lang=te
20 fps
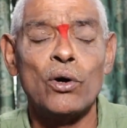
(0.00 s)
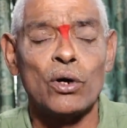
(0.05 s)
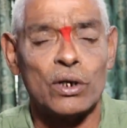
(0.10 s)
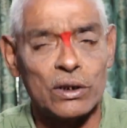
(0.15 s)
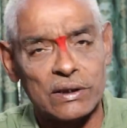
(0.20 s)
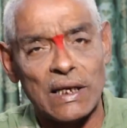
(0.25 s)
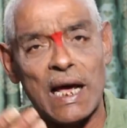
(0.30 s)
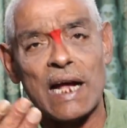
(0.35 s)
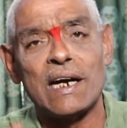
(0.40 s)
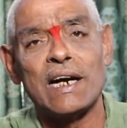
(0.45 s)

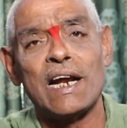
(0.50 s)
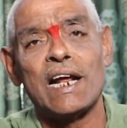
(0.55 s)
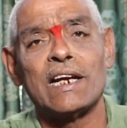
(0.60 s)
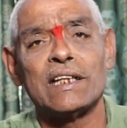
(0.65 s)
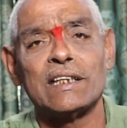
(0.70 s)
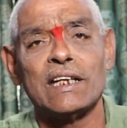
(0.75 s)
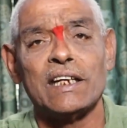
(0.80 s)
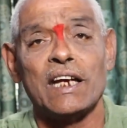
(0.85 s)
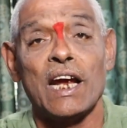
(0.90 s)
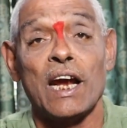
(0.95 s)
ఒకసారి
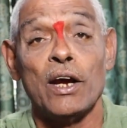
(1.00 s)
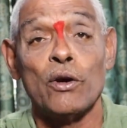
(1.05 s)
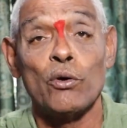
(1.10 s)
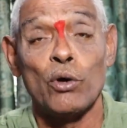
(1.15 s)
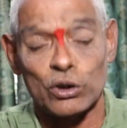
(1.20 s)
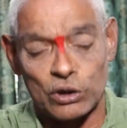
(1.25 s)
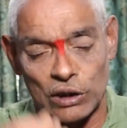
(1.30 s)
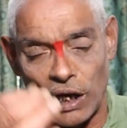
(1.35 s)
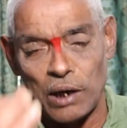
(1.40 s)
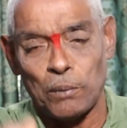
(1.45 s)
నిలదీయి
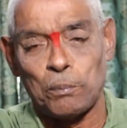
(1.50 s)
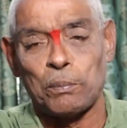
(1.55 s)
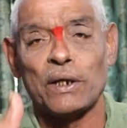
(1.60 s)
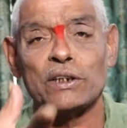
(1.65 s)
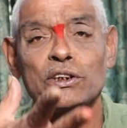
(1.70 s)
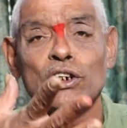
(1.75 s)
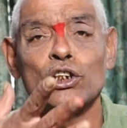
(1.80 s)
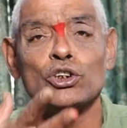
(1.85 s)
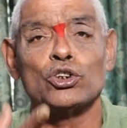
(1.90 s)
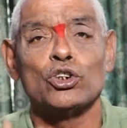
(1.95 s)
ఒకసారి
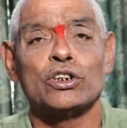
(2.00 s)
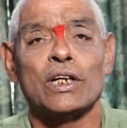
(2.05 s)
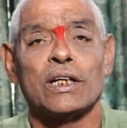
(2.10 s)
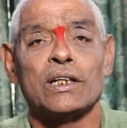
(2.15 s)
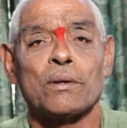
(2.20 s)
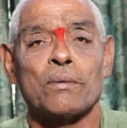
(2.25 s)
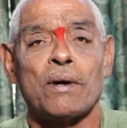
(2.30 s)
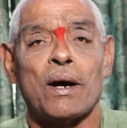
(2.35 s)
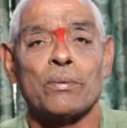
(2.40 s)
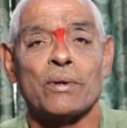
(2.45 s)
ప్రశ్నించు
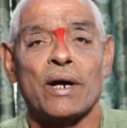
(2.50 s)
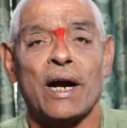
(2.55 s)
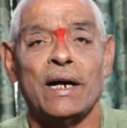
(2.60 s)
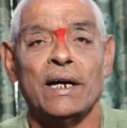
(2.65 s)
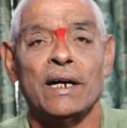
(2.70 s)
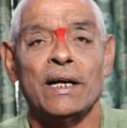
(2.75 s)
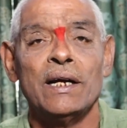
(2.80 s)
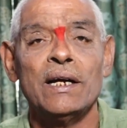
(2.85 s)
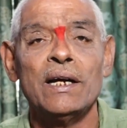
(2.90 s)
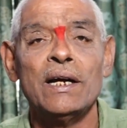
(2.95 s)
చంద్రబాబు
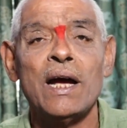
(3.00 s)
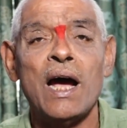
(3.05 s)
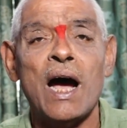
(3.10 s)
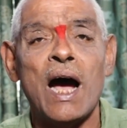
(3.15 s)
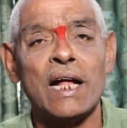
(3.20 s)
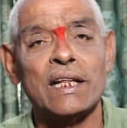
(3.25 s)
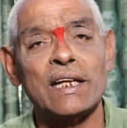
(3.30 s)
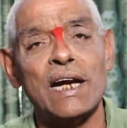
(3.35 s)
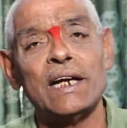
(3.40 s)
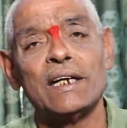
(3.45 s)
నాయుడిని
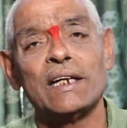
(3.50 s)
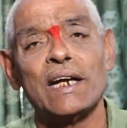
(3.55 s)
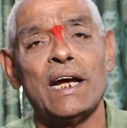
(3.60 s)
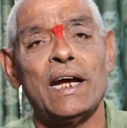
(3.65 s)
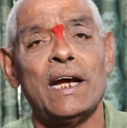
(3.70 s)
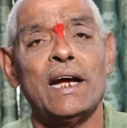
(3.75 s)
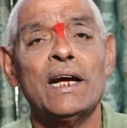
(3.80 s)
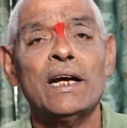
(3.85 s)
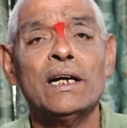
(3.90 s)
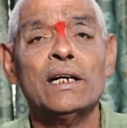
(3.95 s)
అదేంటి
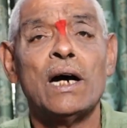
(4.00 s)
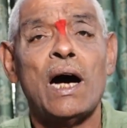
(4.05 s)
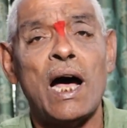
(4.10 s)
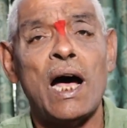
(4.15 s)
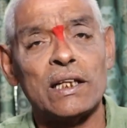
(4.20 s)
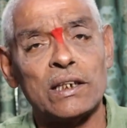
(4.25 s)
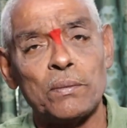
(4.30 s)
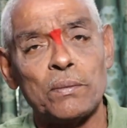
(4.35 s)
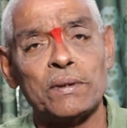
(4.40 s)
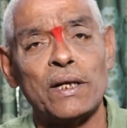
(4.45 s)

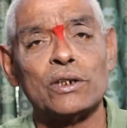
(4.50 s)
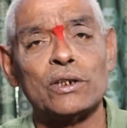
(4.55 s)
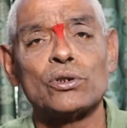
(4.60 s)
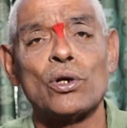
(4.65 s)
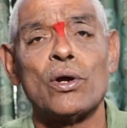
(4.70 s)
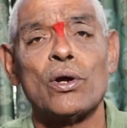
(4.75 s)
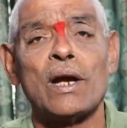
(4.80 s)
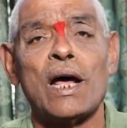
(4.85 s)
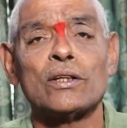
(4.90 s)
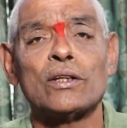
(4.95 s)

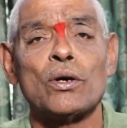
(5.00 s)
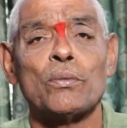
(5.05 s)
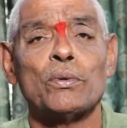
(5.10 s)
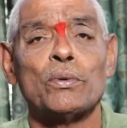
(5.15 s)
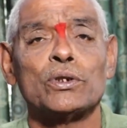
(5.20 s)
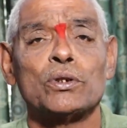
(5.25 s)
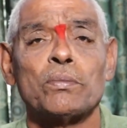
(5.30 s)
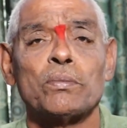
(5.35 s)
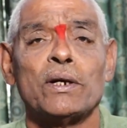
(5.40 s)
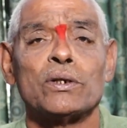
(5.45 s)
ఆంధ్రప్రదేశ్లో నాతో
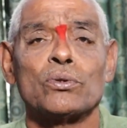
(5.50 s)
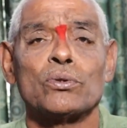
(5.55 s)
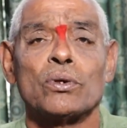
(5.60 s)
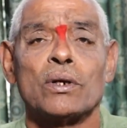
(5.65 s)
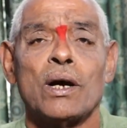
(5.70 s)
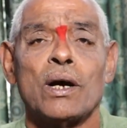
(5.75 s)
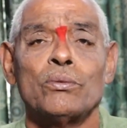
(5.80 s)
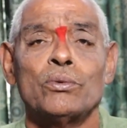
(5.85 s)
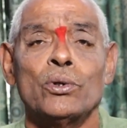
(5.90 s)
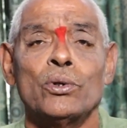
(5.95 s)
పొత్తు
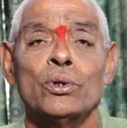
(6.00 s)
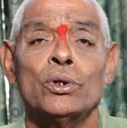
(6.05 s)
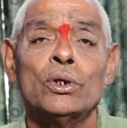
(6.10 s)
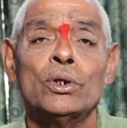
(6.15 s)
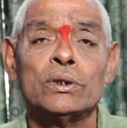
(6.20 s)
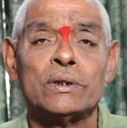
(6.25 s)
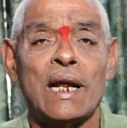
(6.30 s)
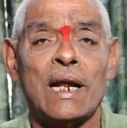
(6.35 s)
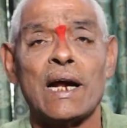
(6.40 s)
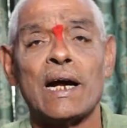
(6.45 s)
పెట్టుకున్నావు
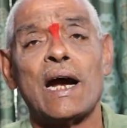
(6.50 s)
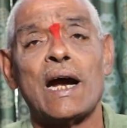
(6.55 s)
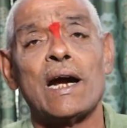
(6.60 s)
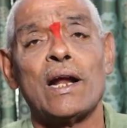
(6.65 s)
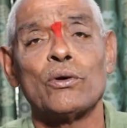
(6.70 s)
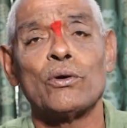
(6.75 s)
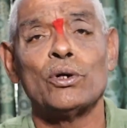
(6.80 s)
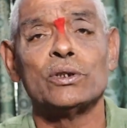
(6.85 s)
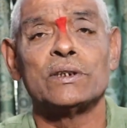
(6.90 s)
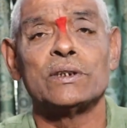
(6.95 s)

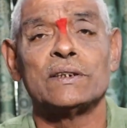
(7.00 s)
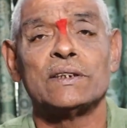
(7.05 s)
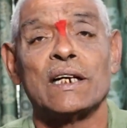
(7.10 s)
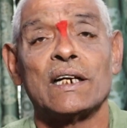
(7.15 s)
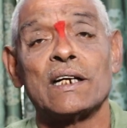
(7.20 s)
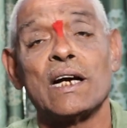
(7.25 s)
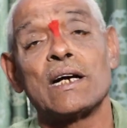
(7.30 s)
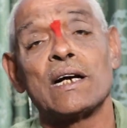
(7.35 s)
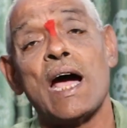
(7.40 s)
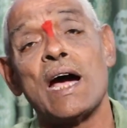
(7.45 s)
తెలంగాణకు
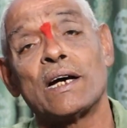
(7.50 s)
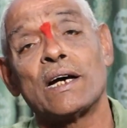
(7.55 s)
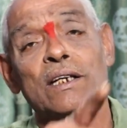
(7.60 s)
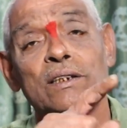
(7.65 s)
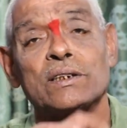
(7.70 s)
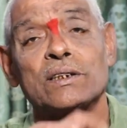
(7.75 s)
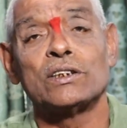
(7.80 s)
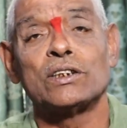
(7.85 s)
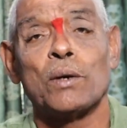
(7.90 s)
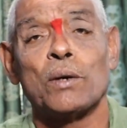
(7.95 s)
వచ్చేసరికి
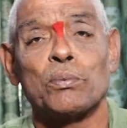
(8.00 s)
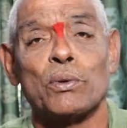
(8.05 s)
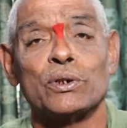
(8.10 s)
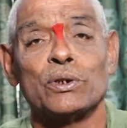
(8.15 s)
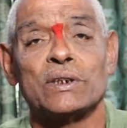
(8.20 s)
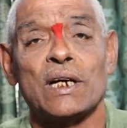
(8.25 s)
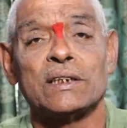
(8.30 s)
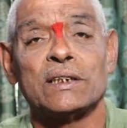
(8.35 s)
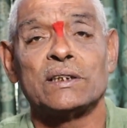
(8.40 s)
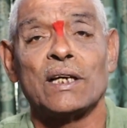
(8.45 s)
కాంగ్రెస్కి
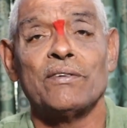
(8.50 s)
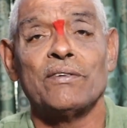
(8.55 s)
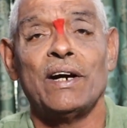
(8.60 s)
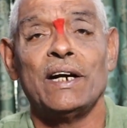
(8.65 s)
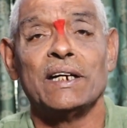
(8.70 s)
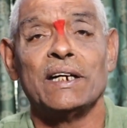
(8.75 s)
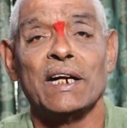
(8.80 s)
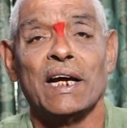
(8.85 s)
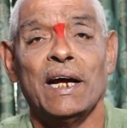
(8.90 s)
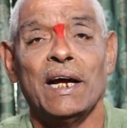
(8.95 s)
సపోర్ట్
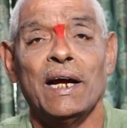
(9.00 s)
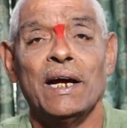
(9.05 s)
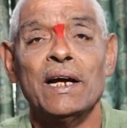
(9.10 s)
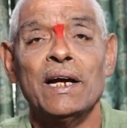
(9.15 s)
చేస్తావేంటి